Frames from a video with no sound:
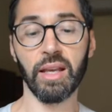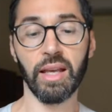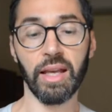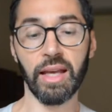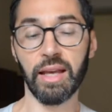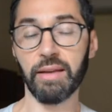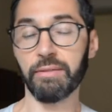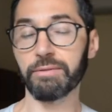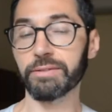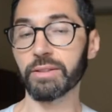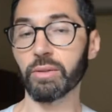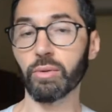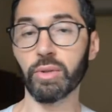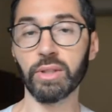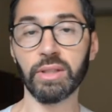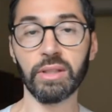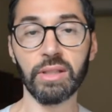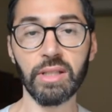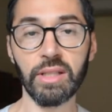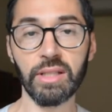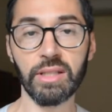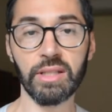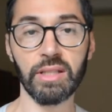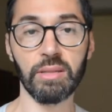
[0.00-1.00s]
È
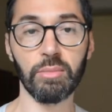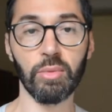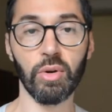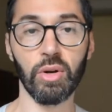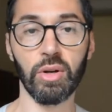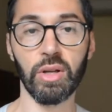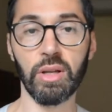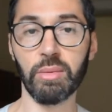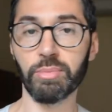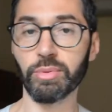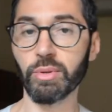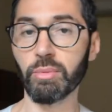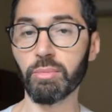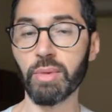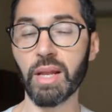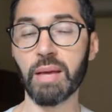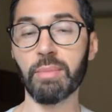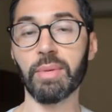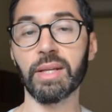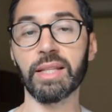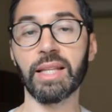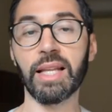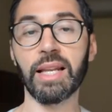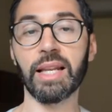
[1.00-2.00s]
frequentissimo il
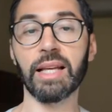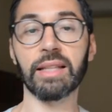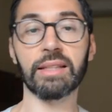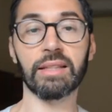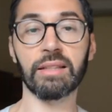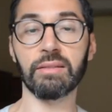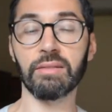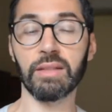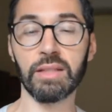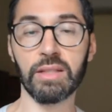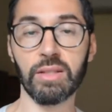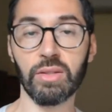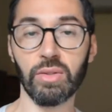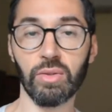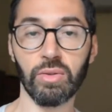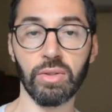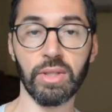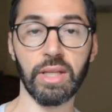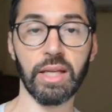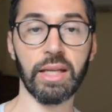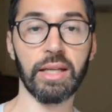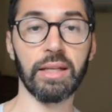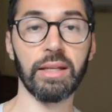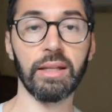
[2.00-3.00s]
problema
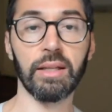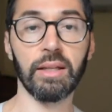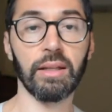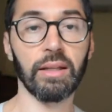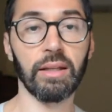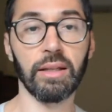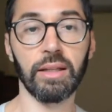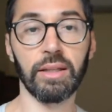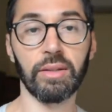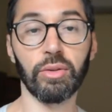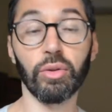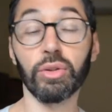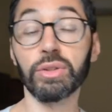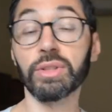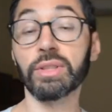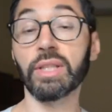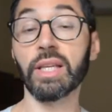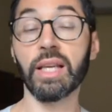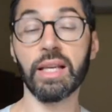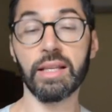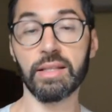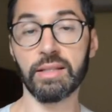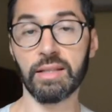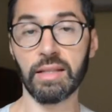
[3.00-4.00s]
dell'attivazione eh, non
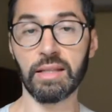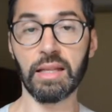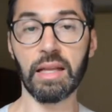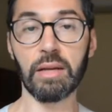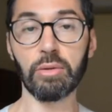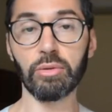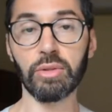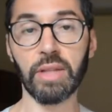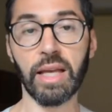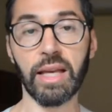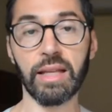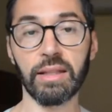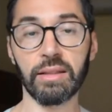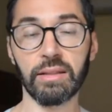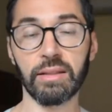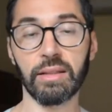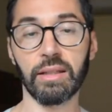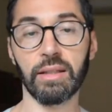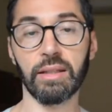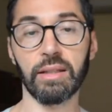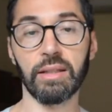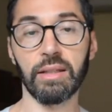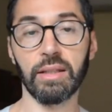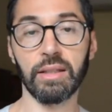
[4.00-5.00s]
richiesta
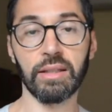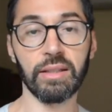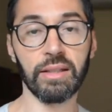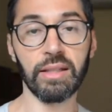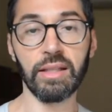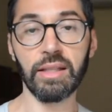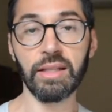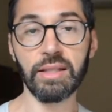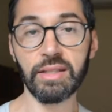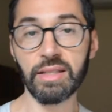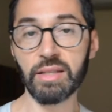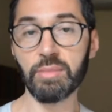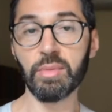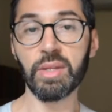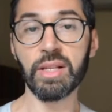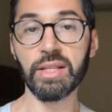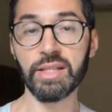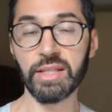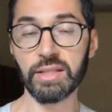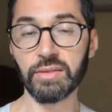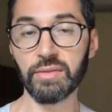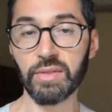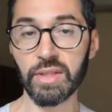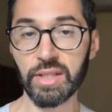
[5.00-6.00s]
dall'utente di simili
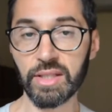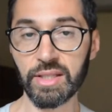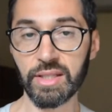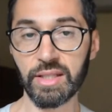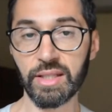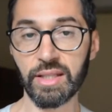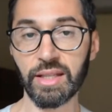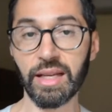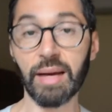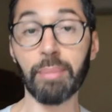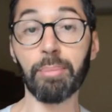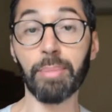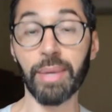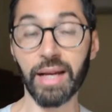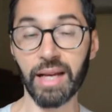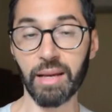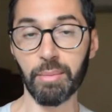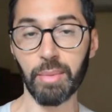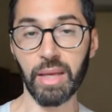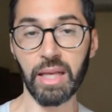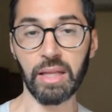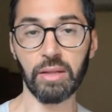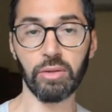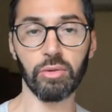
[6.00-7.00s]
servizi a
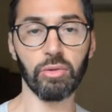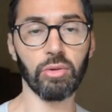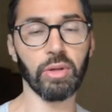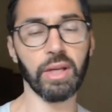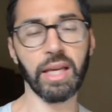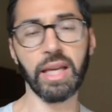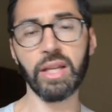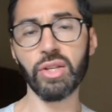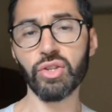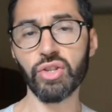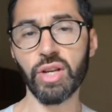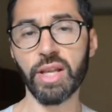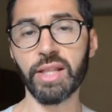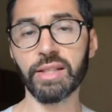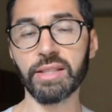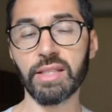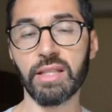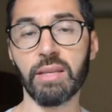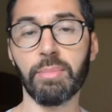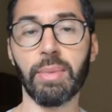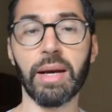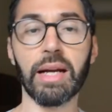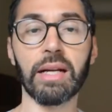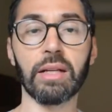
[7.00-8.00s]
pagamento, che in genere
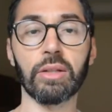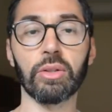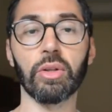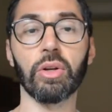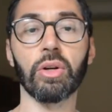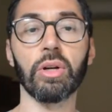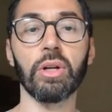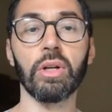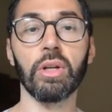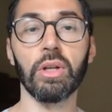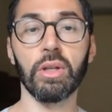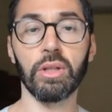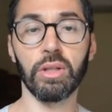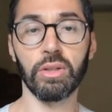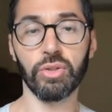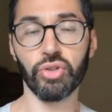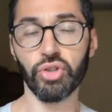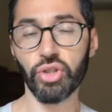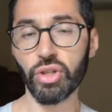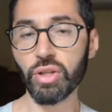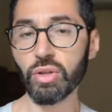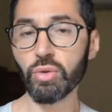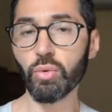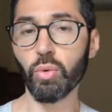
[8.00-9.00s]
si pagano
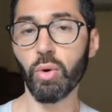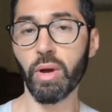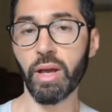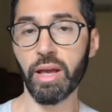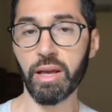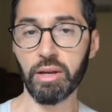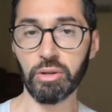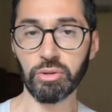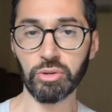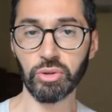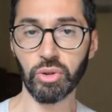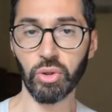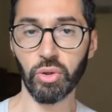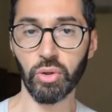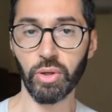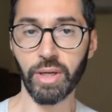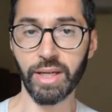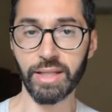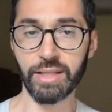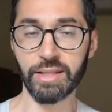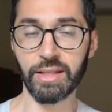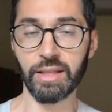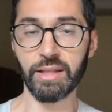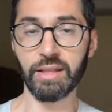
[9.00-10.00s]
5 euro
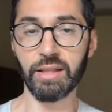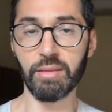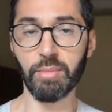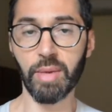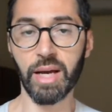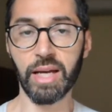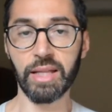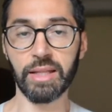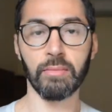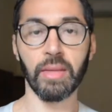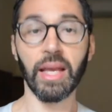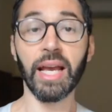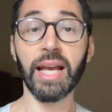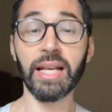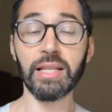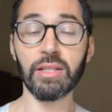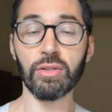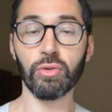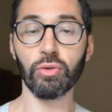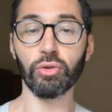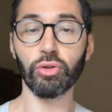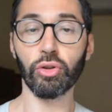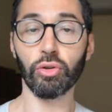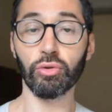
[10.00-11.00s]
a settimana e
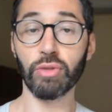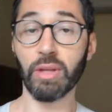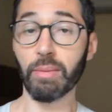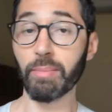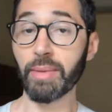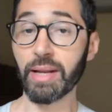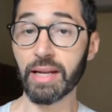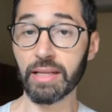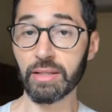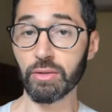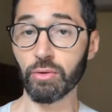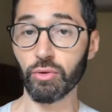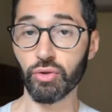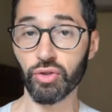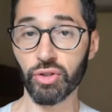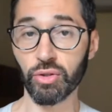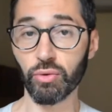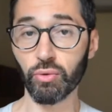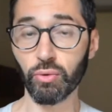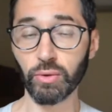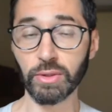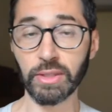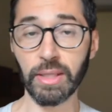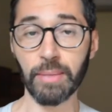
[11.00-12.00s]
sono una bella
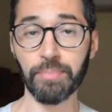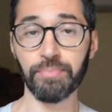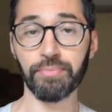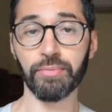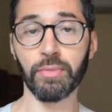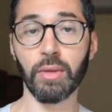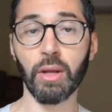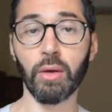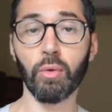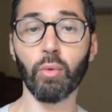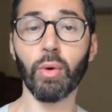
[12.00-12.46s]
scocciatura.